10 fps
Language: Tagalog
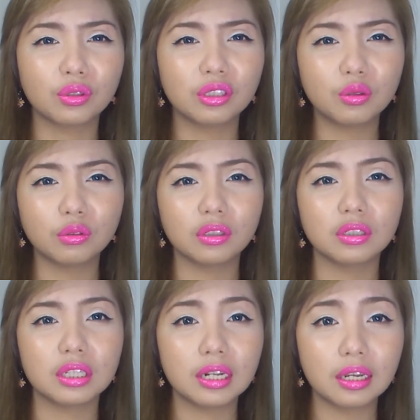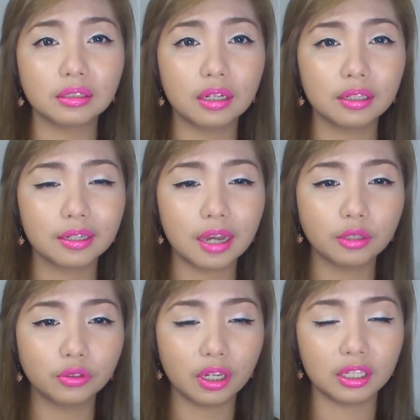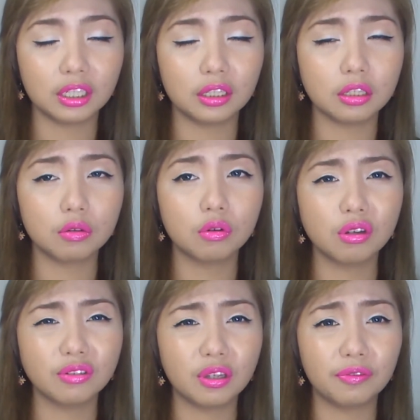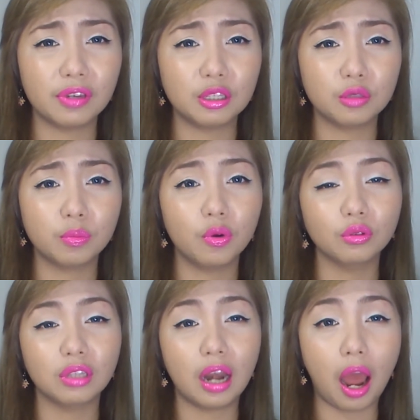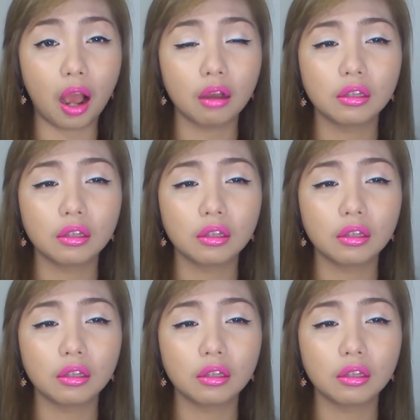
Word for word: Hindi ko na sila talaga gano'ng nakikita. Siguro sa Facebook na lang.